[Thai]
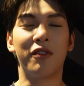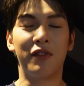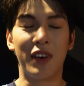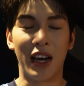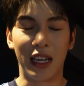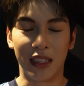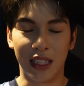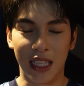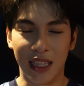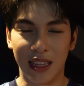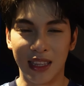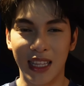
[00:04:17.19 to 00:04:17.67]

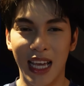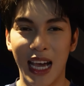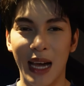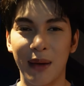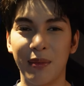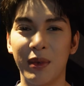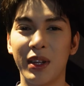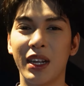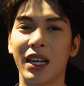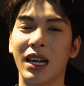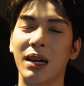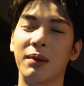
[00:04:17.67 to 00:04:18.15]
ฝากติดตาม
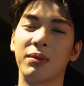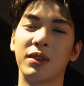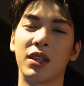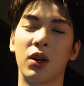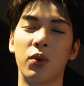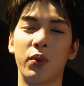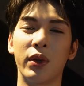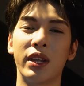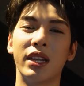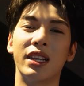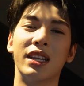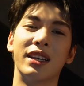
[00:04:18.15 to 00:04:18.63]
ด้วยนะครับท
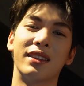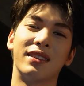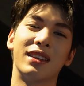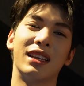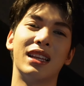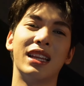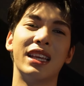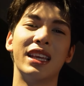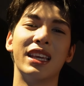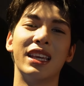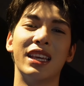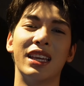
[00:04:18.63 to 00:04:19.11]
วินเดอ์ซี
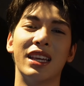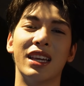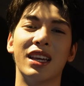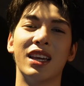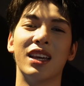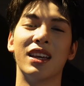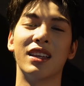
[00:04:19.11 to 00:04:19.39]
รีส์